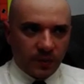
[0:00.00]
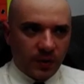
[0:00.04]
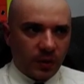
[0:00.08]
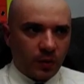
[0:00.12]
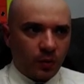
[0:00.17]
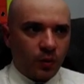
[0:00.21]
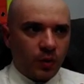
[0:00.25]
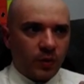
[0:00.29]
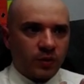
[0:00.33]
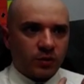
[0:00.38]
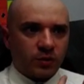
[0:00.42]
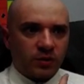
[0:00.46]
per
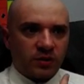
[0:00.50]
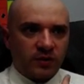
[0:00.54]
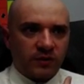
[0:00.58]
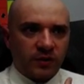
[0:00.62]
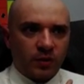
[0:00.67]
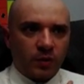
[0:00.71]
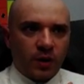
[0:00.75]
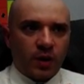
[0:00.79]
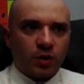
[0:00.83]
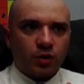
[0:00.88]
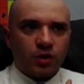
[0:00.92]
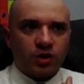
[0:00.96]
cui questo
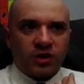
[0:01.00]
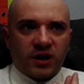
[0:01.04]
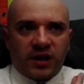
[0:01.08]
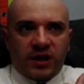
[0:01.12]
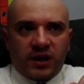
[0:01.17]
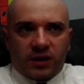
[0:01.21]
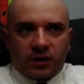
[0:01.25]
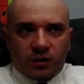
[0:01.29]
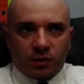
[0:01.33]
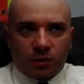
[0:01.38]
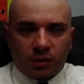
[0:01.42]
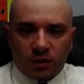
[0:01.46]
individuo è
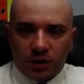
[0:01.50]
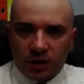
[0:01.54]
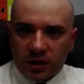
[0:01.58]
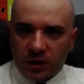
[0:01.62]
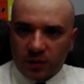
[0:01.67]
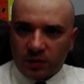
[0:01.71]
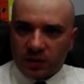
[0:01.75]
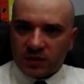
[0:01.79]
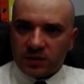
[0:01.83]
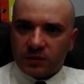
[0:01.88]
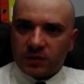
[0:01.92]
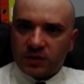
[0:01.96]
costretto
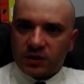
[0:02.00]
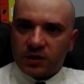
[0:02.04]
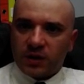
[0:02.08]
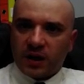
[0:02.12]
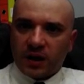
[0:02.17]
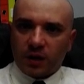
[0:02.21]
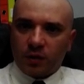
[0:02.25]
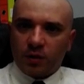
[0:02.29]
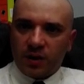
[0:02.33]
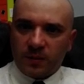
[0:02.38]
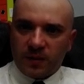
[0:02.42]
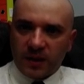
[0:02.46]
in una situazione
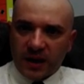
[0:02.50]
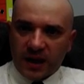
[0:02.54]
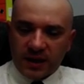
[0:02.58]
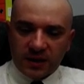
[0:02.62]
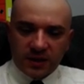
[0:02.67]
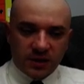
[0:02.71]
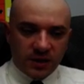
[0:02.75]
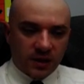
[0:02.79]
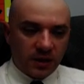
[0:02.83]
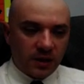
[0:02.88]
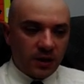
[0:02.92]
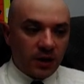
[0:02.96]
che non gli
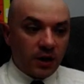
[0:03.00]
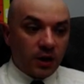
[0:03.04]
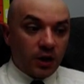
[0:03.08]
piace.